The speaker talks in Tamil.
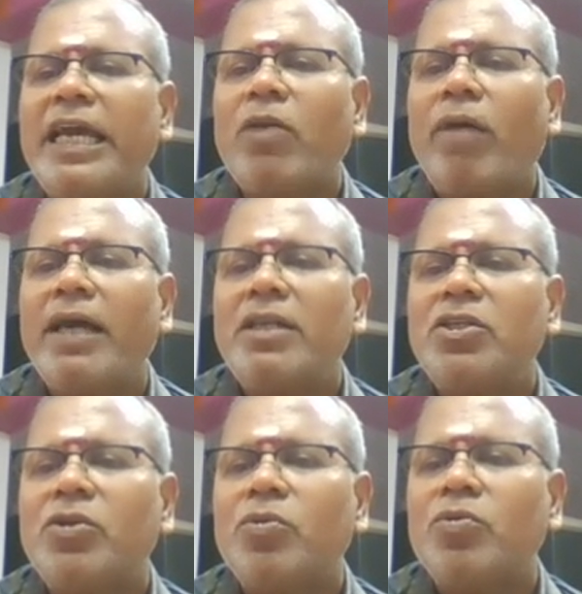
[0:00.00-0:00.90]
இது ஒன்
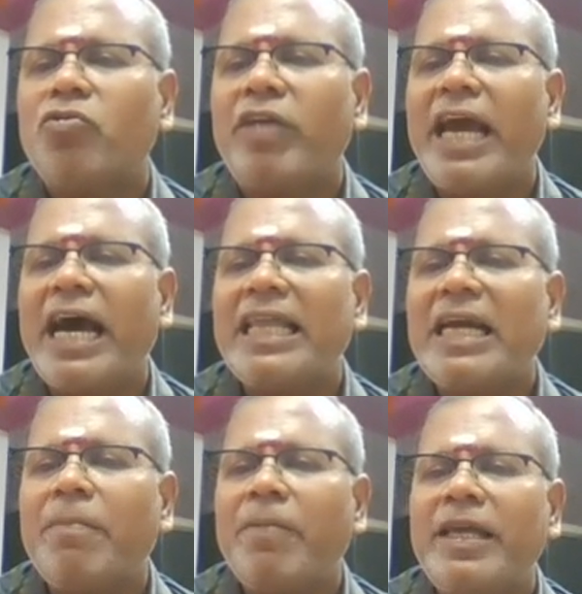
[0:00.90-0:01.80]
டூ த்ரீ
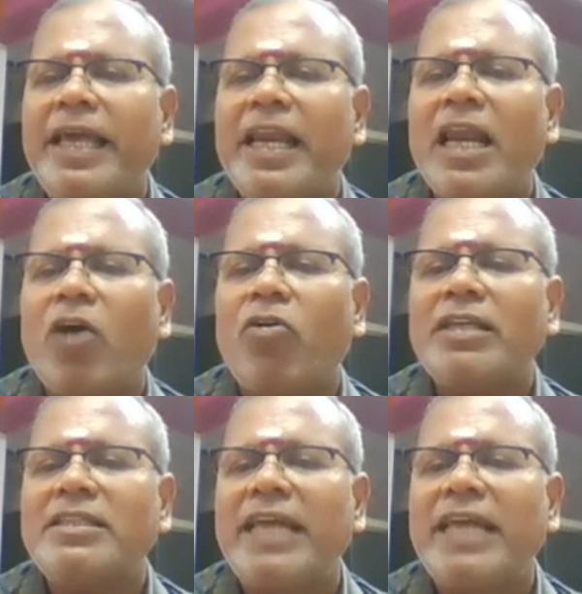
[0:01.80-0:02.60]
அதுக்கப்புறம் இது என்ன ஆகும்னா